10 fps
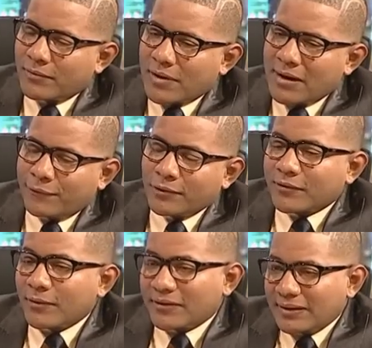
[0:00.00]
são, a
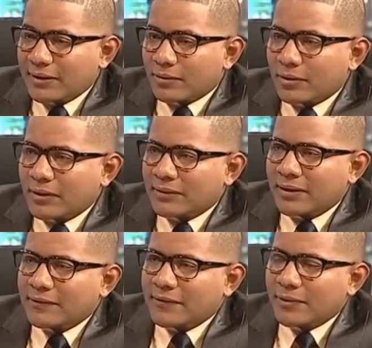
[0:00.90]
Fundação Sindica da Cola
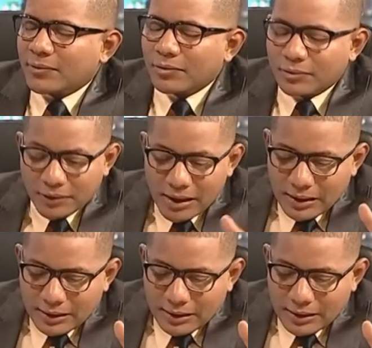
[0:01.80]
tem sido, um,